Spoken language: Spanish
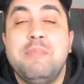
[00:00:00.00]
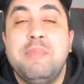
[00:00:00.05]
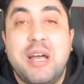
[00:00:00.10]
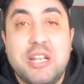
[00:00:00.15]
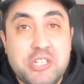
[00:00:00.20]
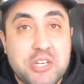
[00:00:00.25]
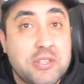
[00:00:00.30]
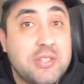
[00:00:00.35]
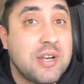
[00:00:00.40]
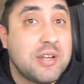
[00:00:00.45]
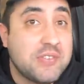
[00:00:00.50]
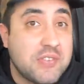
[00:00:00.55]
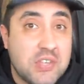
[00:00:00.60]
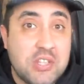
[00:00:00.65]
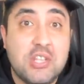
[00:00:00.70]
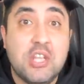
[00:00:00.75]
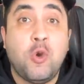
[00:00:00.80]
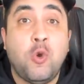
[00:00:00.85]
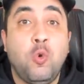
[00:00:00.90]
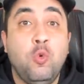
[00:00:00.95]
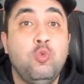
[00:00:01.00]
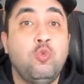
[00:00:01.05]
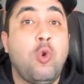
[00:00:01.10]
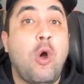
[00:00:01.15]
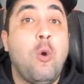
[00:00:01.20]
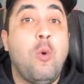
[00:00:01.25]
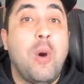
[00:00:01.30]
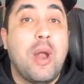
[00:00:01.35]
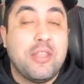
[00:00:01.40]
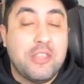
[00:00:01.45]
Manchester City junto
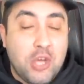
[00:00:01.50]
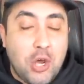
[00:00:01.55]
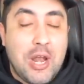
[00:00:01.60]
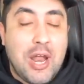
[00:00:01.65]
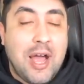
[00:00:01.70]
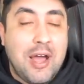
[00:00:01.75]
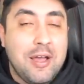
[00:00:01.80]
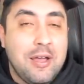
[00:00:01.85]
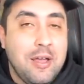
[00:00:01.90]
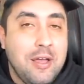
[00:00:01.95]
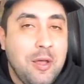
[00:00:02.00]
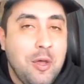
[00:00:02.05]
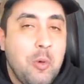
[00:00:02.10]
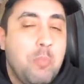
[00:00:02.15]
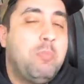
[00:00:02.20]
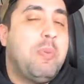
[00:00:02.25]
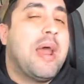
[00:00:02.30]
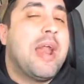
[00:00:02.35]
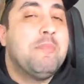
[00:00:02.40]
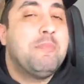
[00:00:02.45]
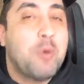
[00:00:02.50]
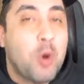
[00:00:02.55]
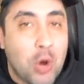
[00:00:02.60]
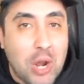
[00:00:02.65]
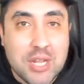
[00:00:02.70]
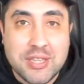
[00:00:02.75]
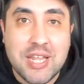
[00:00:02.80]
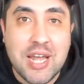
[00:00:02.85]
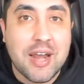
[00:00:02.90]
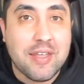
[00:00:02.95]
a Guardiola para por
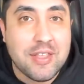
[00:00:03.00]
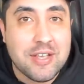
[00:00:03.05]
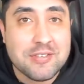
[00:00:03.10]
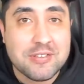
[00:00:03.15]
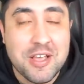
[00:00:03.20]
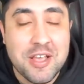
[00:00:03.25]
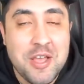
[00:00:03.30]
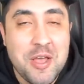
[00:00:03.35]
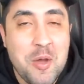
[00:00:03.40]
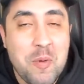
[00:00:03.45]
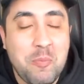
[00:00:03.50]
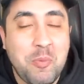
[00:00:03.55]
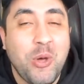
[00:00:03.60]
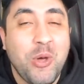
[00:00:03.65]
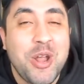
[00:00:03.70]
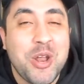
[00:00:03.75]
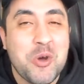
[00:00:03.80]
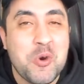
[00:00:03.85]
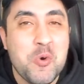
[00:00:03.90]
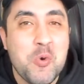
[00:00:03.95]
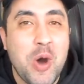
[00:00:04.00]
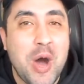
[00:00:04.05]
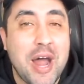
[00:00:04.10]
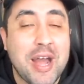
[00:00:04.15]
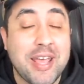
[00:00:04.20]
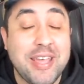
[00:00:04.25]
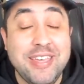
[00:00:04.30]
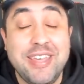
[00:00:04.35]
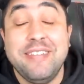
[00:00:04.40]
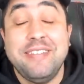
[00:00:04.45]
las tardes poder
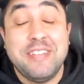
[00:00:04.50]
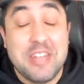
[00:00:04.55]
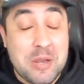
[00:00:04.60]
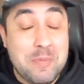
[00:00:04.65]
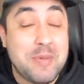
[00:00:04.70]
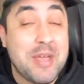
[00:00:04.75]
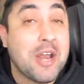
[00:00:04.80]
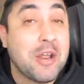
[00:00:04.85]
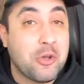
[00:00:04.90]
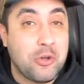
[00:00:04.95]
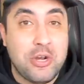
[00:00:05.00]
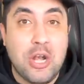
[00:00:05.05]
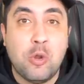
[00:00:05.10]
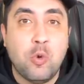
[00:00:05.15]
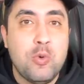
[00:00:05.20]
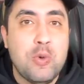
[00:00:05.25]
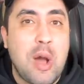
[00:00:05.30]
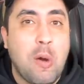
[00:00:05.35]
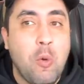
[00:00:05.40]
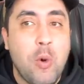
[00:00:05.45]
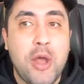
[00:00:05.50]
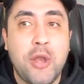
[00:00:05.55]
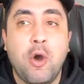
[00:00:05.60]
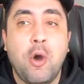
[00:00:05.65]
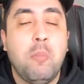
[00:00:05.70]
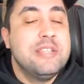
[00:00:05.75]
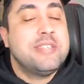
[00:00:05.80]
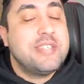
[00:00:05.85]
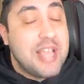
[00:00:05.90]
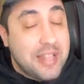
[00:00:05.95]
jugar y streamear con el Kun
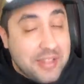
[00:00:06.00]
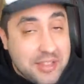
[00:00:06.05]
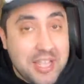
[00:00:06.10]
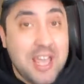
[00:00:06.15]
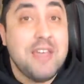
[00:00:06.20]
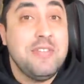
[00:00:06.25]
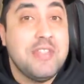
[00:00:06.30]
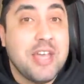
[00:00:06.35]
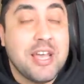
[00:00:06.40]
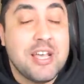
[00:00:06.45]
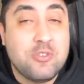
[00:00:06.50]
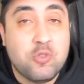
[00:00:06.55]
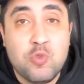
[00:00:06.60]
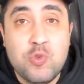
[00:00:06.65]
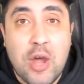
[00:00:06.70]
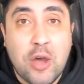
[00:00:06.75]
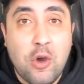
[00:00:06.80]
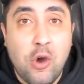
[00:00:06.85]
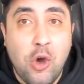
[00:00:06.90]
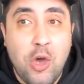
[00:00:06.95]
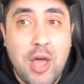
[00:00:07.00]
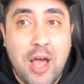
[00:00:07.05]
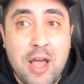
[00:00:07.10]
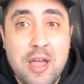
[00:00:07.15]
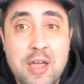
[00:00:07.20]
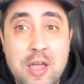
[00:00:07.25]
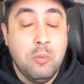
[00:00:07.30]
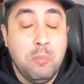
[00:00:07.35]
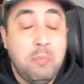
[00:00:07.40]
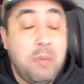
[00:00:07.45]
Agüero. Se entiende que es una
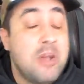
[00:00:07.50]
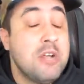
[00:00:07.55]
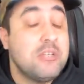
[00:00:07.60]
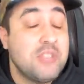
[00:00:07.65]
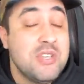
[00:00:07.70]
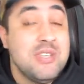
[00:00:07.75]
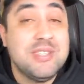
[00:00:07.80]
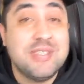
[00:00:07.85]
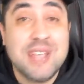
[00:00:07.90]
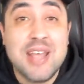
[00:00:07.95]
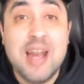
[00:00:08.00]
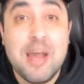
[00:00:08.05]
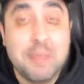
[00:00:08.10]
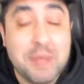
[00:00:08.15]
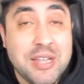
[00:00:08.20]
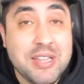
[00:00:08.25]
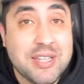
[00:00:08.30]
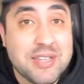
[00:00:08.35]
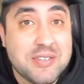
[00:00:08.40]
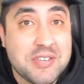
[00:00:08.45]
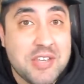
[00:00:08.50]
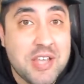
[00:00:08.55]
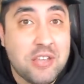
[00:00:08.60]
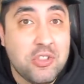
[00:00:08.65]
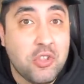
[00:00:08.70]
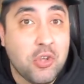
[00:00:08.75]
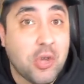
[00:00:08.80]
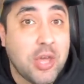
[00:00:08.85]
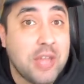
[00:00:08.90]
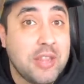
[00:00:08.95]
joda, pero sinceramente
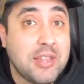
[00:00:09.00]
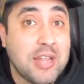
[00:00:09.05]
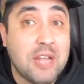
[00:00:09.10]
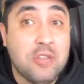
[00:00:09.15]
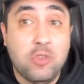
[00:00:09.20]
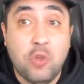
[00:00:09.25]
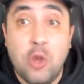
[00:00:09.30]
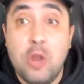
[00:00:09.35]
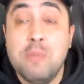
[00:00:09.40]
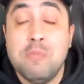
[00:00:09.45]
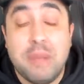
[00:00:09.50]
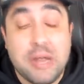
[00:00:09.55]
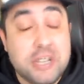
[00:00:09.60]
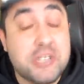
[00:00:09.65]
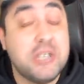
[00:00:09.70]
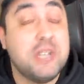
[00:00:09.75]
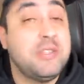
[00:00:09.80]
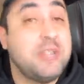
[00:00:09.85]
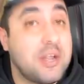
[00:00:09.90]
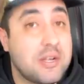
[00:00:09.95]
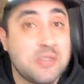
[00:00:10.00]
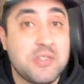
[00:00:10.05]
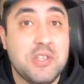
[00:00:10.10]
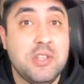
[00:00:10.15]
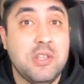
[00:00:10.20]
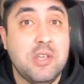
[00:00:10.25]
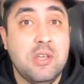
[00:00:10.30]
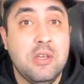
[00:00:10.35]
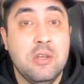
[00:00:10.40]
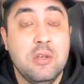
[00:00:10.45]
siento que tanto el Manchester
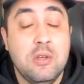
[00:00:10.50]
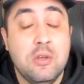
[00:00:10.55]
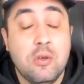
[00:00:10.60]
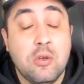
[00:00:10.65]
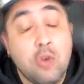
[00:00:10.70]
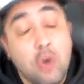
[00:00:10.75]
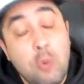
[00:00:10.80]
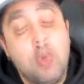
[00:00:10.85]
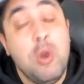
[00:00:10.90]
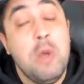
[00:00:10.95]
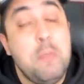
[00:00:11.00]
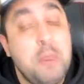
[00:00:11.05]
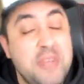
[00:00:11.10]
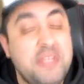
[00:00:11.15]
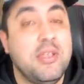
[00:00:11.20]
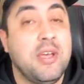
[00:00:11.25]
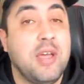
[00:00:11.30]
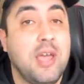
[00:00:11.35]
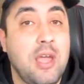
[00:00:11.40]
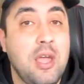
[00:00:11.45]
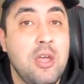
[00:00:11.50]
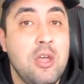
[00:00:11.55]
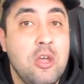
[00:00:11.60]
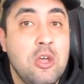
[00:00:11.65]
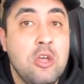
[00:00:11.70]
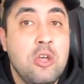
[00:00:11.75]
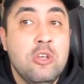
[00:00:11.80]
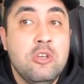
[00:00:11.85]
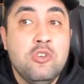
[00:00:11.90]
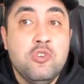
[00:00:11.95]
City como el PSG
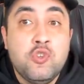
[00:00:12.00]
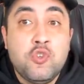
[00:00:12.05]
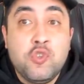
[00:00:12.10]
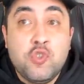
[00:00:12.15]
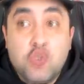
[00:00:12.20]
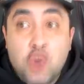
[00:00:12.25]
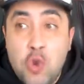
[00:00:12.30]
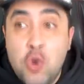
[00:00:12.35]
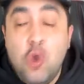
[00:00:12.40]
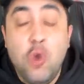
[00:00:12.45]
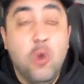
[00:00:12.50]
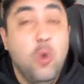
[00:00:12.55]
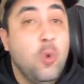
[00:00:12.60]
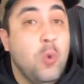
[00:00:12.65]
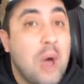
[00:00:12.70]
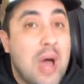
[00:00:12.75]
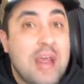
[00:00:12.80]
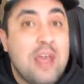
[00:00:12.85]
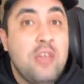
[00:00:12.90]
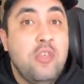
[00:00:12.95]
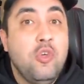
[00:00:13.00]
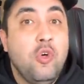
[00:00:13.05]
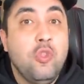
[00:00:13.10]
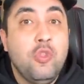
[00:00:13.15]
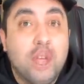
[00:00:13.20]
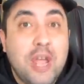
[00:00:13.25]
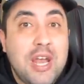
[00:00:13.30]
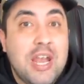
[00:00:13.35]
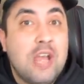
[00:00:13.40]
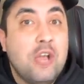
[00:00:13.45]
son los lugares
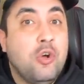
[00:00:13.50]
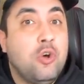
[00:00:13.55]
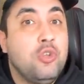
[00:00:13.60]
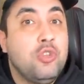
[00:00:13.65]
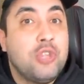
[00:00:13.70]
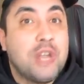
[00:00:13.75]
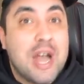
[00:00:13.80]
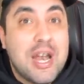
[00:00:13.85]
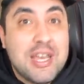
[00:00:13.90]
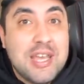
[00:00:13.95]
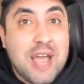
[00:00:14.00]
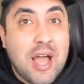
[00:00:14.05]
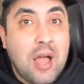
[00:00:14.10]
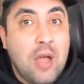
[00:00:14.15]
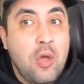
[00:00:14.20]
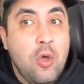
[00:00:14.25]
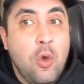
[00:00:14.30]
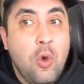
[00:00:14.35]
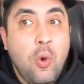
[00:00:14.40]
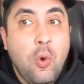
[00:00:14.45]
donde él encontraría